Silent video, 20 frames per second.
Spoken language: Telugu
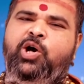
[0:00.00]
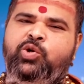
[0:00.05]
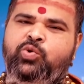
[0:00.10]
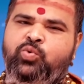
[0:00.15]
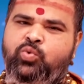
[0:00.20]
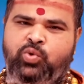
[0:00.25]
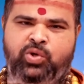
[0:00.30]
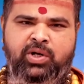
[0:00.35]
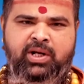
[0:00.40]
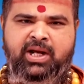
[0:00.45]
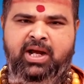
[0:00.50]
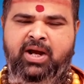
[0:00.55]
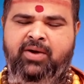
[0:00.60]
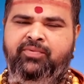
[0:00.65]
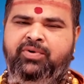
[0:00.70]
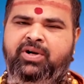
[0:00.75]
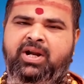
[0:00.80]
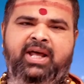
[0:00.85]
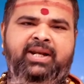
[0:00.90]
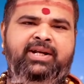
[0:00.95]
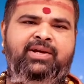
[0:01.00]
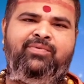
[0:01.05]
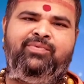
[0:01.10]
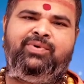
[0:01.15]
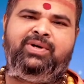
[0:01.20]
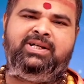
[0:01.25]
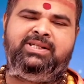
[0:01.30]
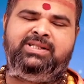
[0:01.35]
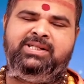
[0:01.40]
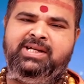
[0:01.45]
అనుకూలంగా ఉండడానికి
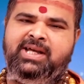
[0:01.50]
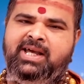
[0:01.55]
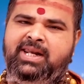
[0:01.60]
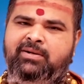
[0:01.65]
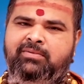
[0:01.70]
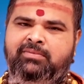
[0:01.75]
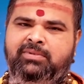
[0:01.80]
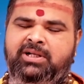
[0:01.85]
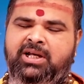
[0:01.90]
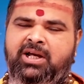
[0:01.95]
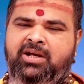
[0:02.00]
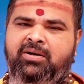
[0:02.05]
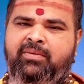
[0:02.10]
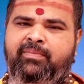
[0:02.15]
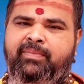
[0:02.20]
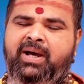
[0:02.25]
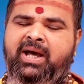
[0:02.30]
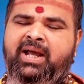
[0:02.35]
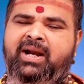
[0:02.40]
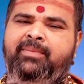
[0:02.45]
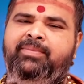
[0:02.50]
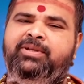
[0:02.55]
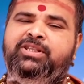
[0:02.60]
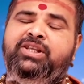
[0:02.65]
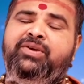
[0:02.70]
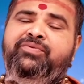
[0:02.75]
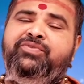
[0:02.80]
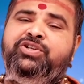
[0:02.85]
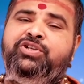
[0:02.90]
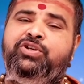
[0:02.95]
అవకాశం కలిగి ఉంటారు
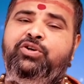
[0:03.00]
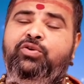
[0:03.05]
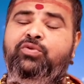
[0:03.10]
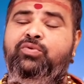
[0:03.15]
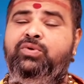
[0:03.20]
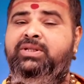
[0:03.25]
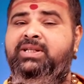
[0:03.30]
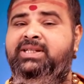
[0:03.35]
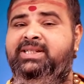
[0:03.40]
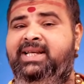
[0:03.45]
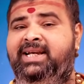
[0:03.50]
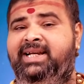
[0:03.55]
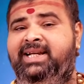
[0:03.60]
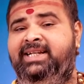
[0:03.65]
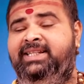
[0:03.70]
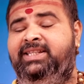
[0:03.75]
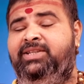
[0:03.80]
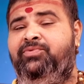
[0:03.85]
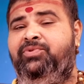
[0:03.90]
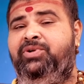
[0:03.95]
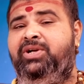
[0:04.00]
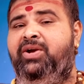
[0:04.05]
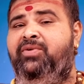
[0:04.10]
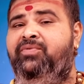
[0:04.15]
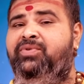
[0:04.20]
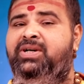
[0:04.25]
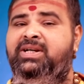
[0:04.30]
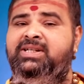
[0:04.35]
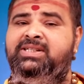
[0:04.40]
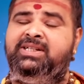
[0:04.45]
భార్యాభర్తల విషయంలో కొంత సఖ్యత ఉండే
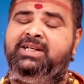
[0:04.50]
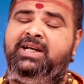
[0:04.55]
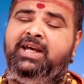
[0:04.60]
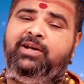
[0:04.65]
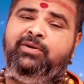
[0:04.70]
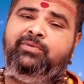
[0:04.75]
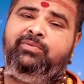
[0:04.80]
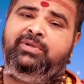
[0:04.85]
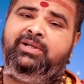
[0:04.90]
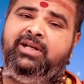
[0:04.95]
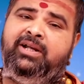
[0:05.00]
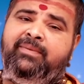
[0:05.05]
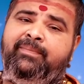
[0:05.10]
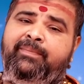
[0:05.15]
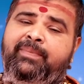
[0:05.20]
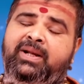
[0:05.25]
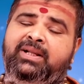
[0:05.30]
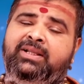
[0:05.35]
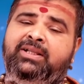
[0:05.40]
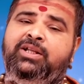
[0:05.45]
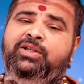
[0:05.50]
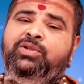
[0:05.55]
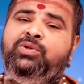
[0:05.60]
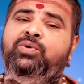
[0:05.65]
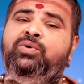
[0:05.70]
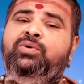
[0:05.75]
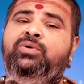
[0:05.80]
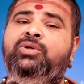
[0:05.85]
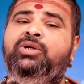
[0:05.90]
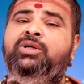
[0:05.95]
అవకాశం కలిగి ఉంటారు భర్తతో